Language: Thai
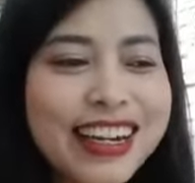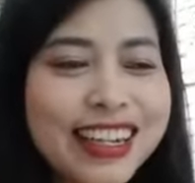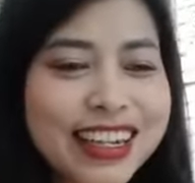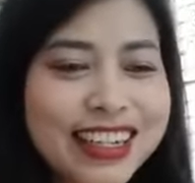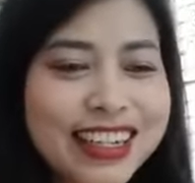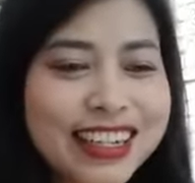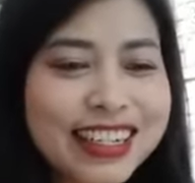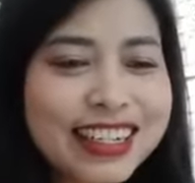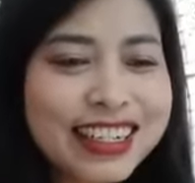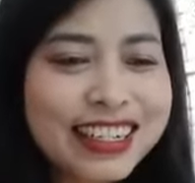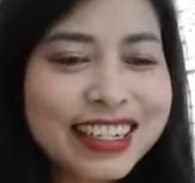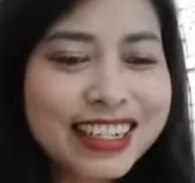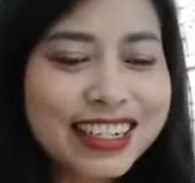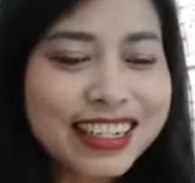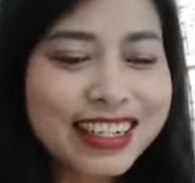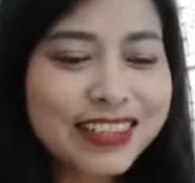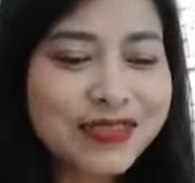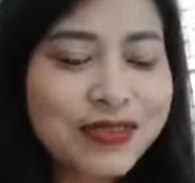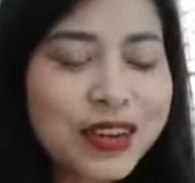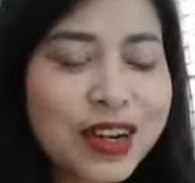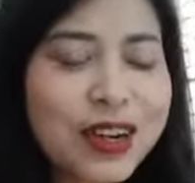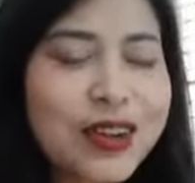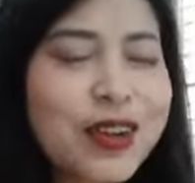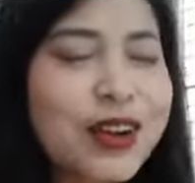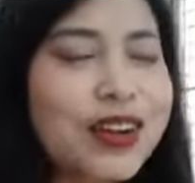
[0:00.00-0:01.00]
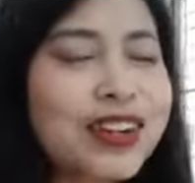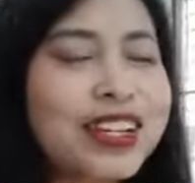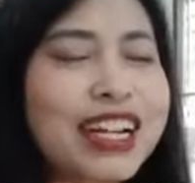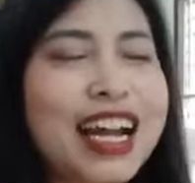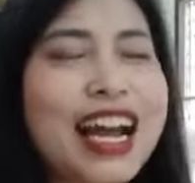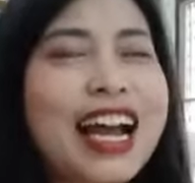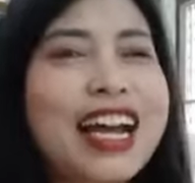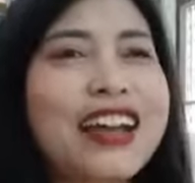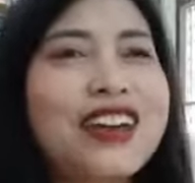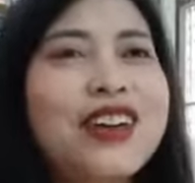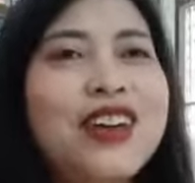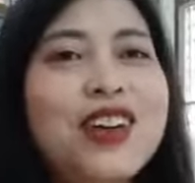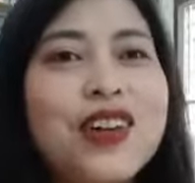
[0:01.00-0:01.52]
คือเมื่อก่อนขาย
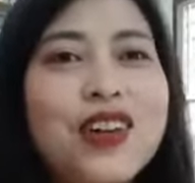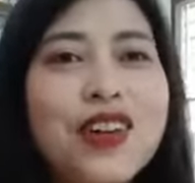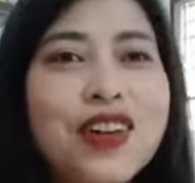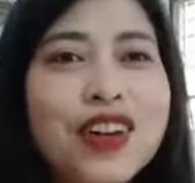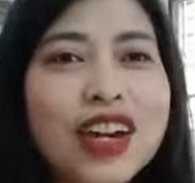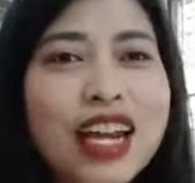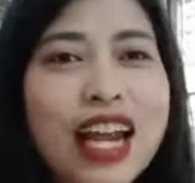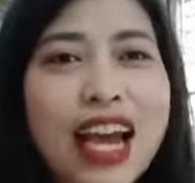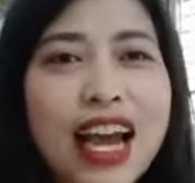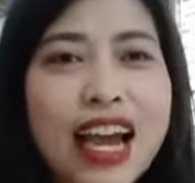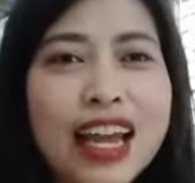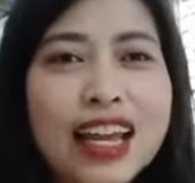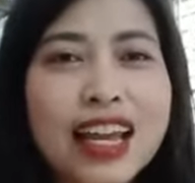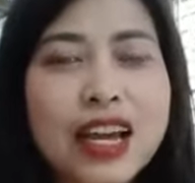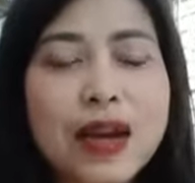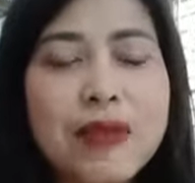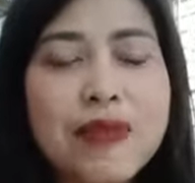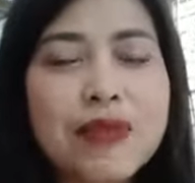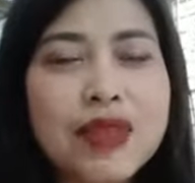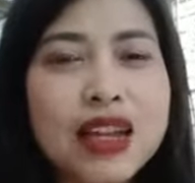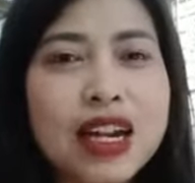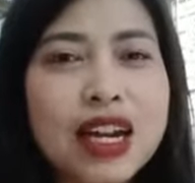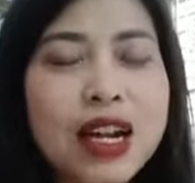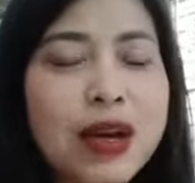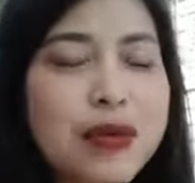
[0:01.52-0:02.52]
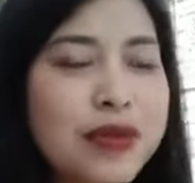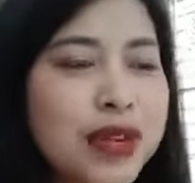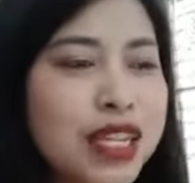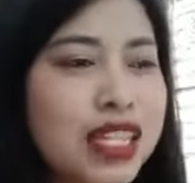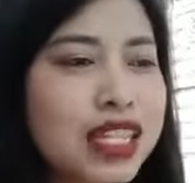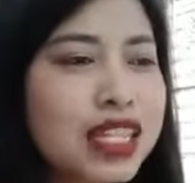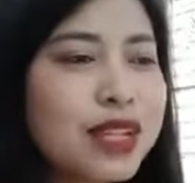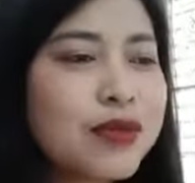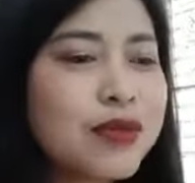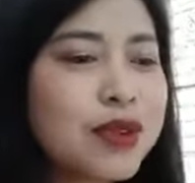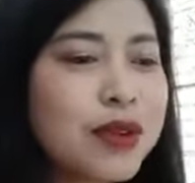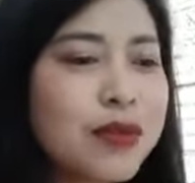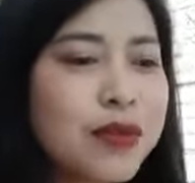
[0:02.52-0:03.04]
ของออนไลน์อ่ะแล้วแม่ที
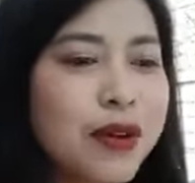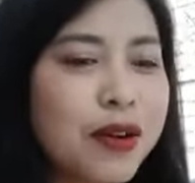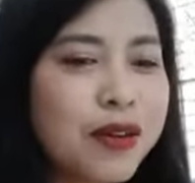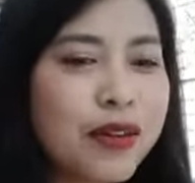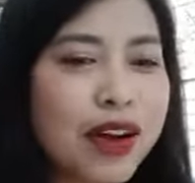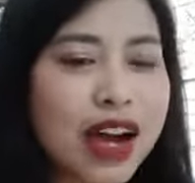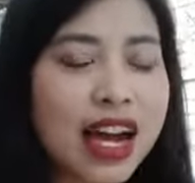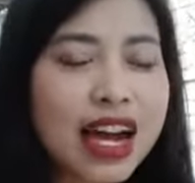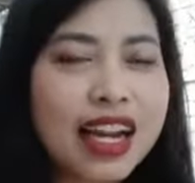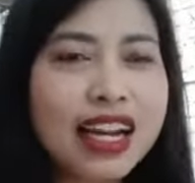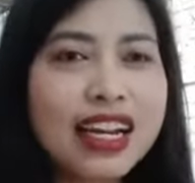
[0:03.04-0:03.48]
มก็บอกว่า